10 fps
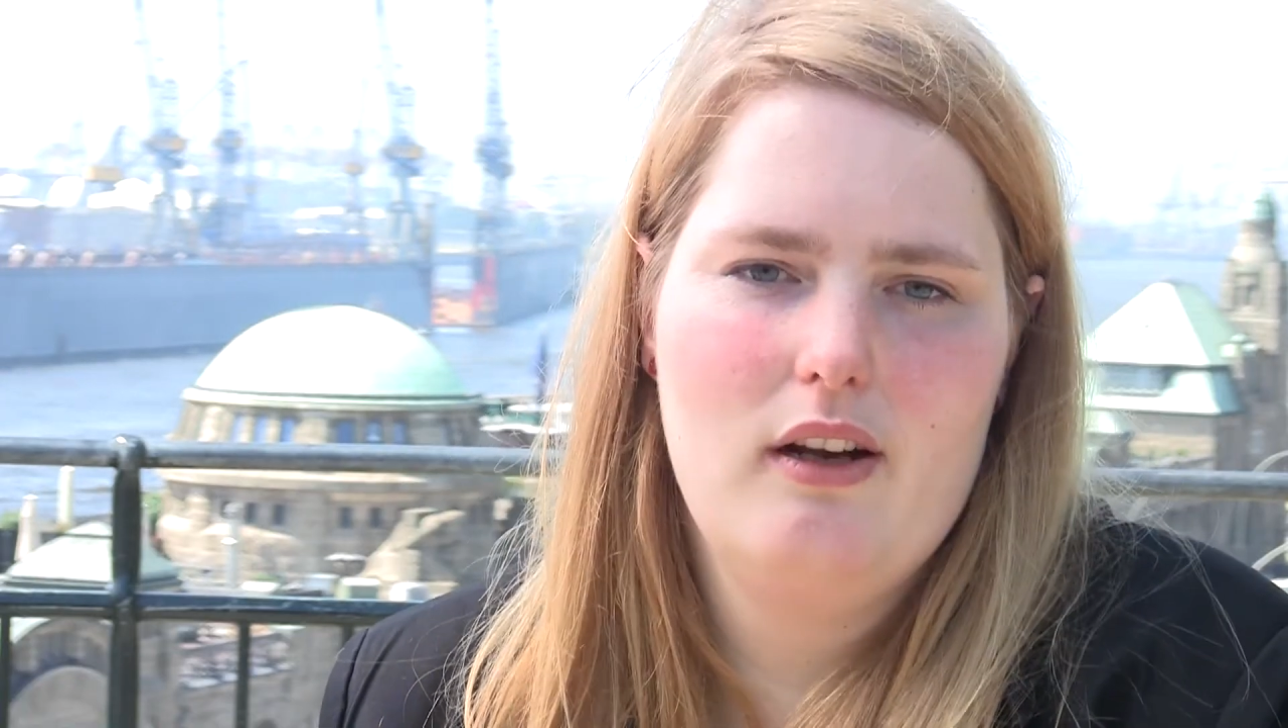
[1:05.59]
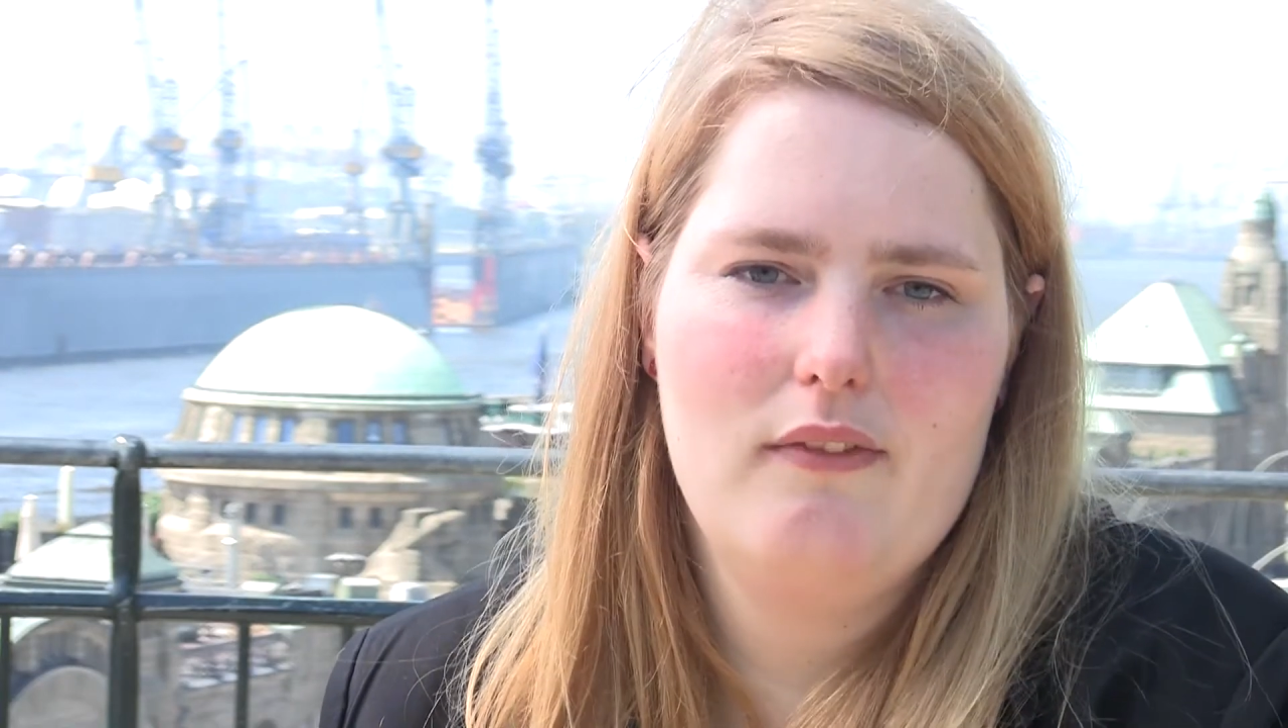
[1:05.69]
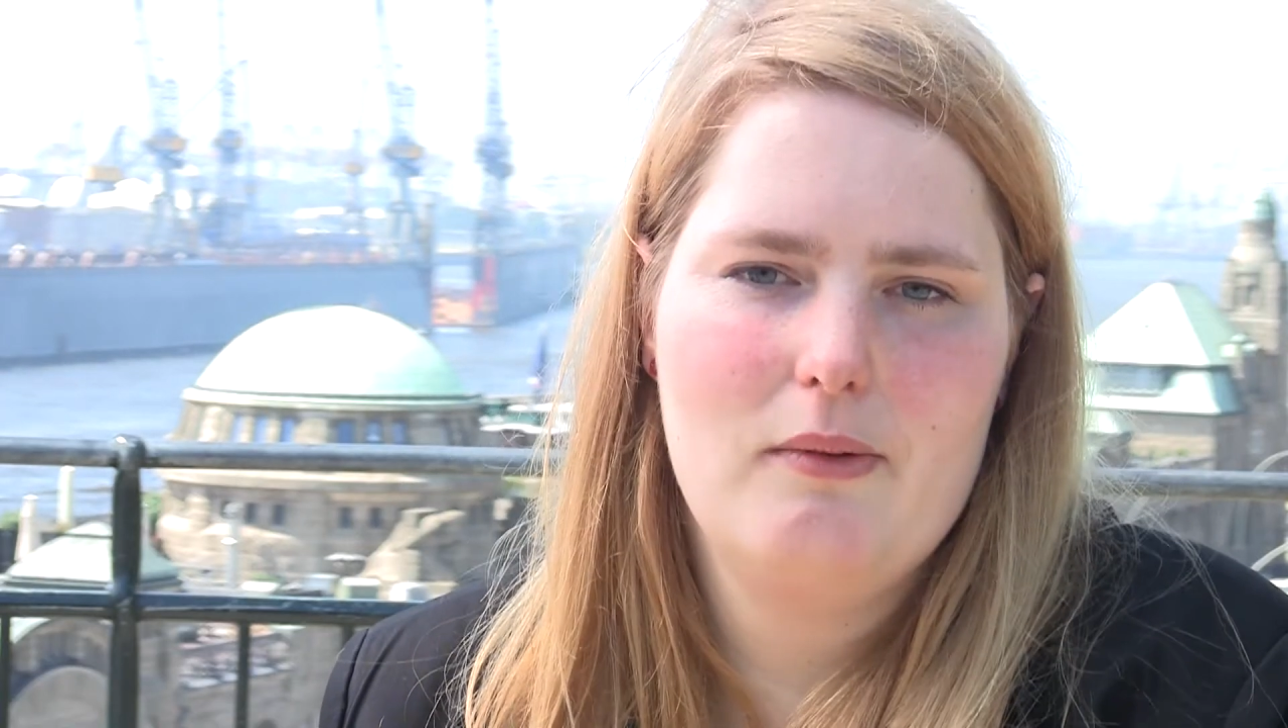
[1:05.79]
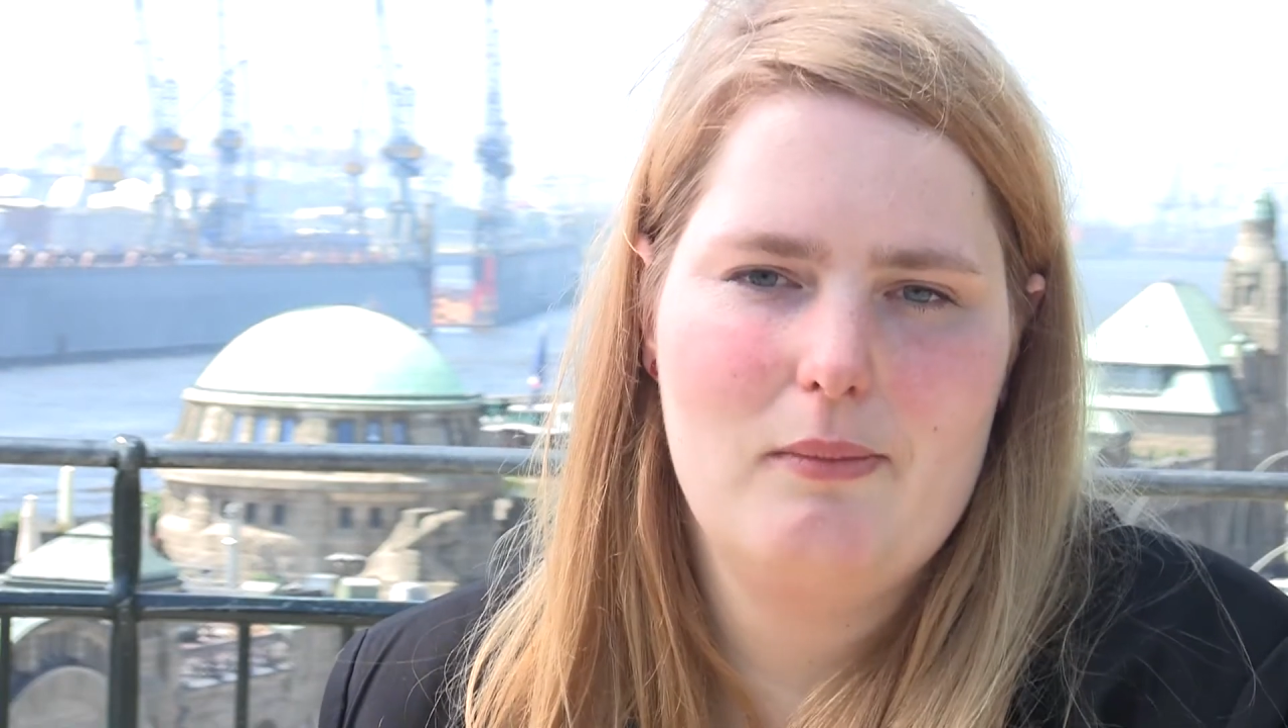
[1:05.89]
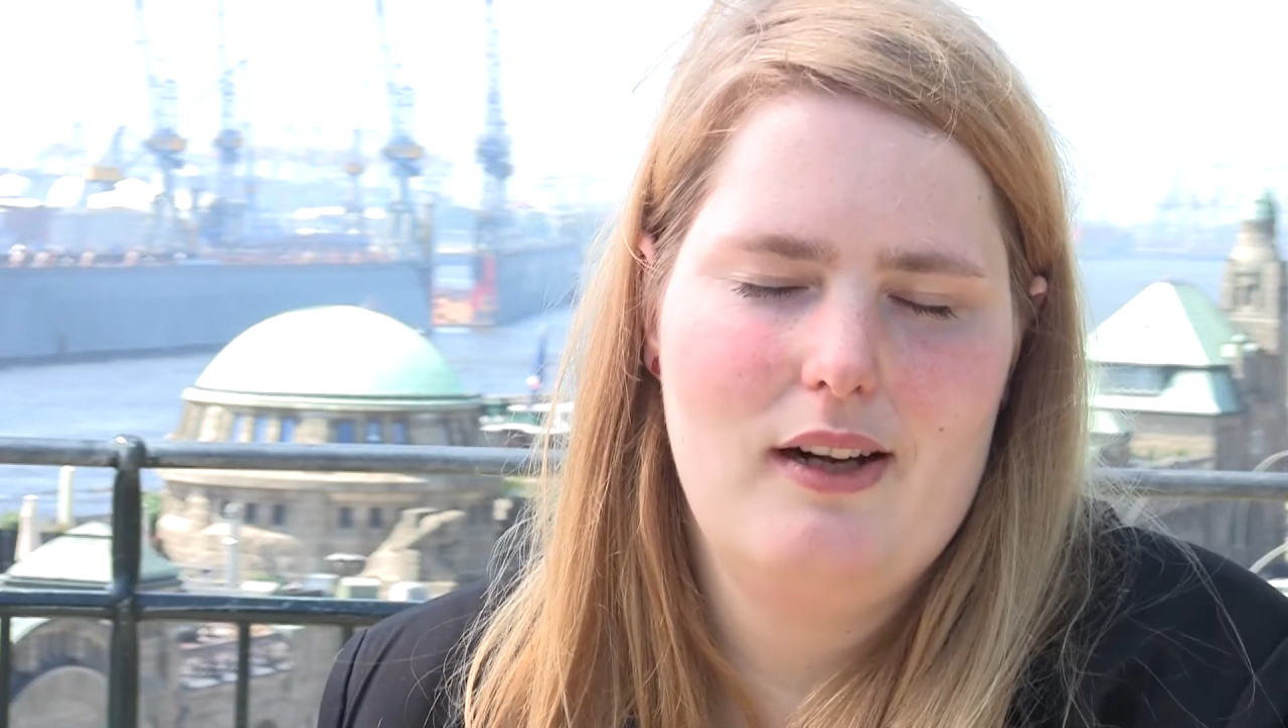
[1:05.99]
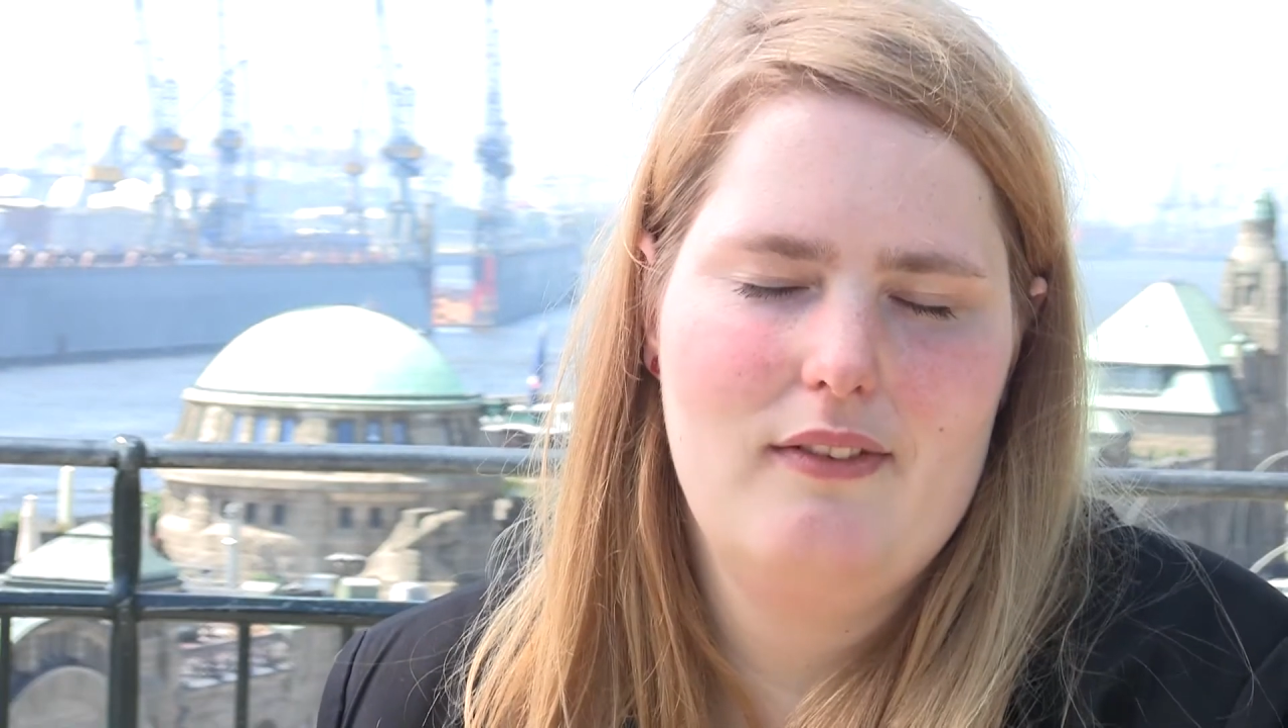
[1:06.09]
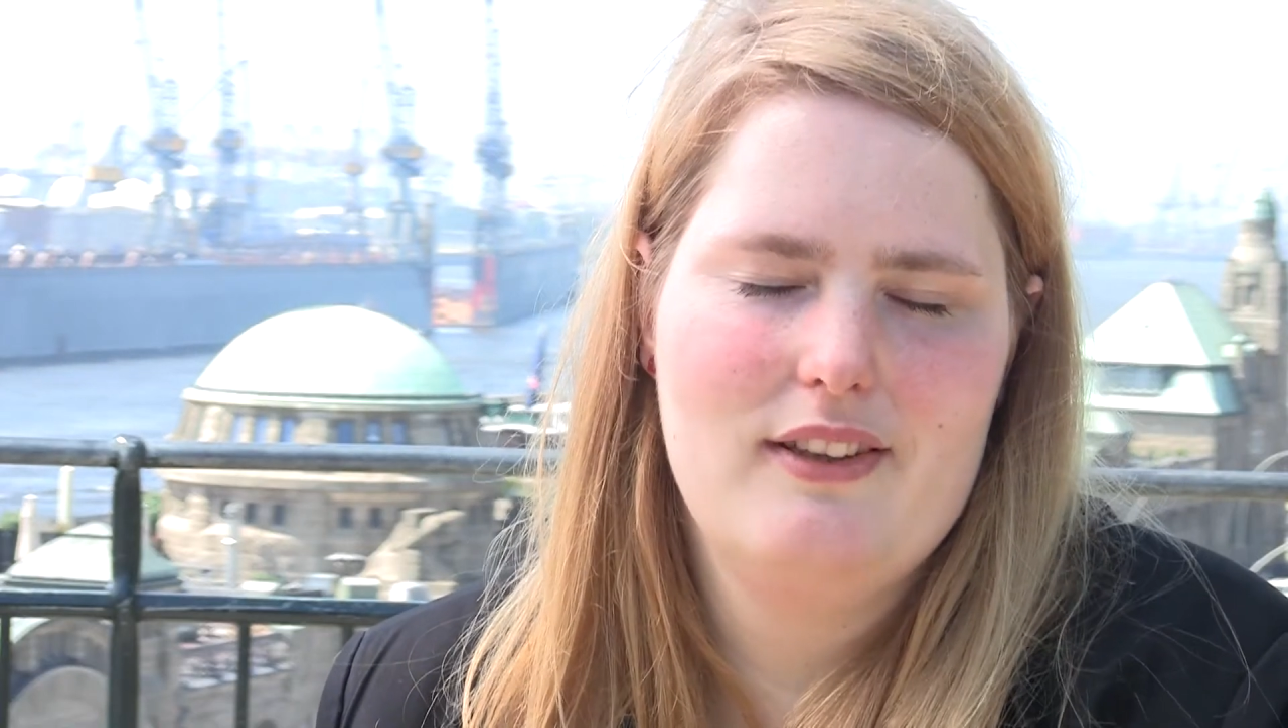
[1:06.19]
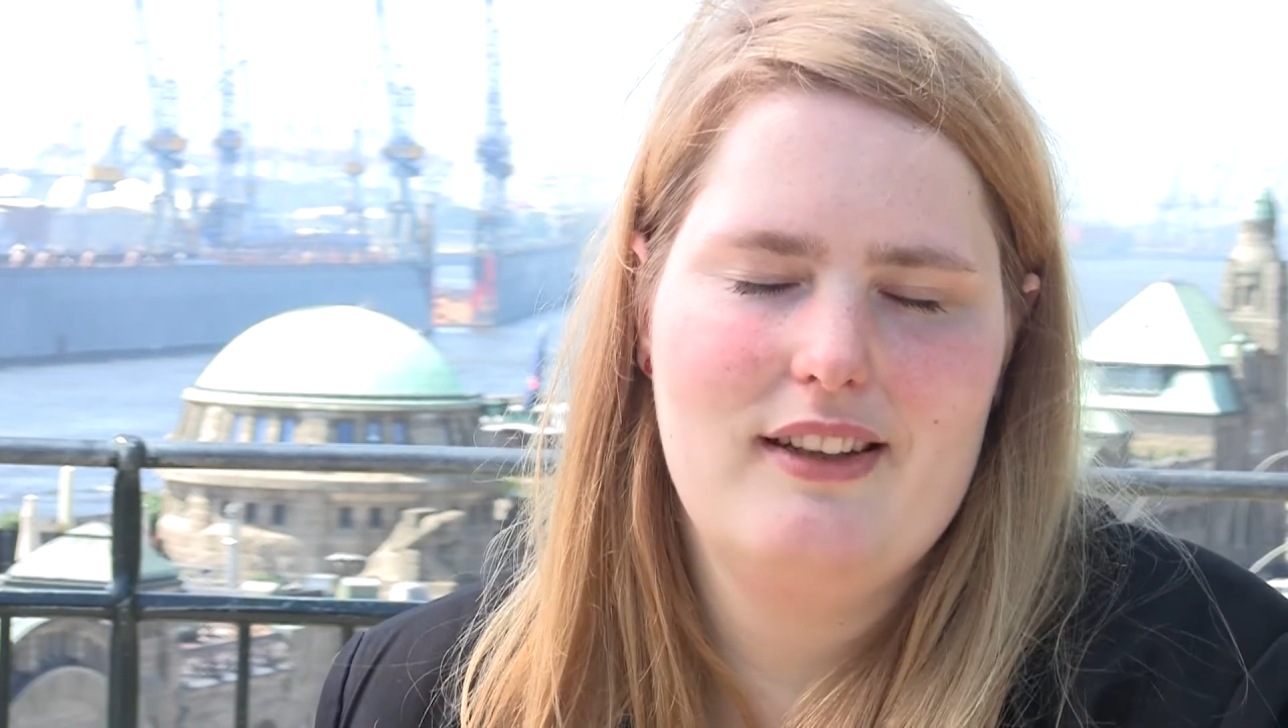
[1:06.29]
irgendwann mal was